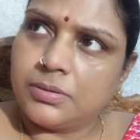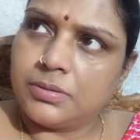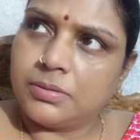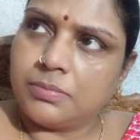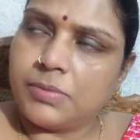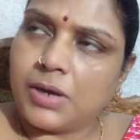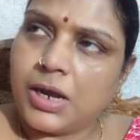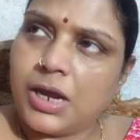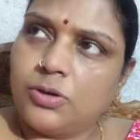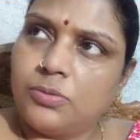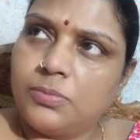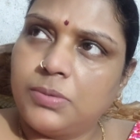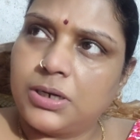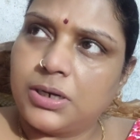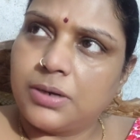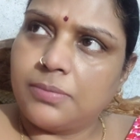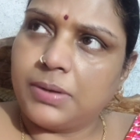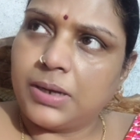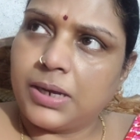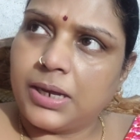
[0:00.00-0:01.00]
आलू
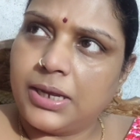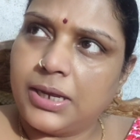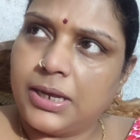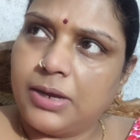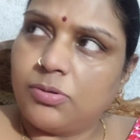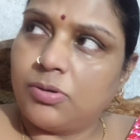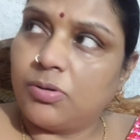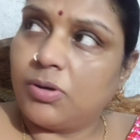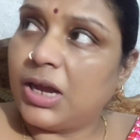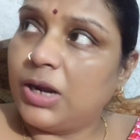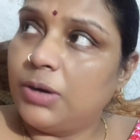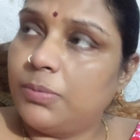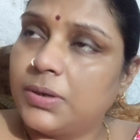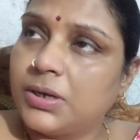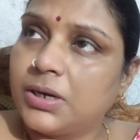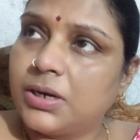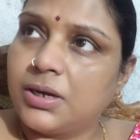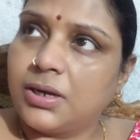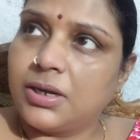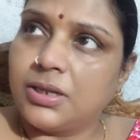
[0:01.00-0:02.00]
मटर मंगाए जाओ को आलू
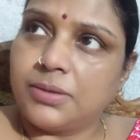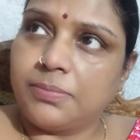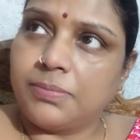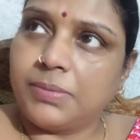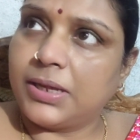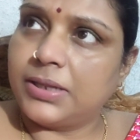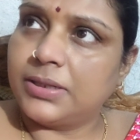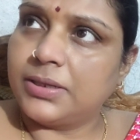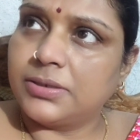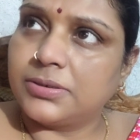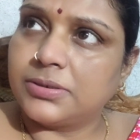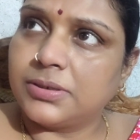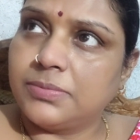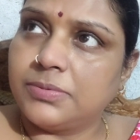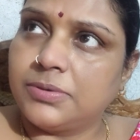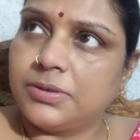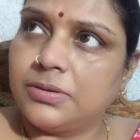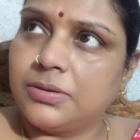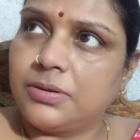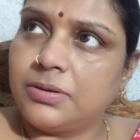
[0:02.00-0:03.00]
मटर रखा थे बना देना
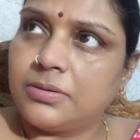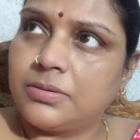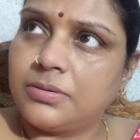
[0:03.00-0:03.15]
सब्जी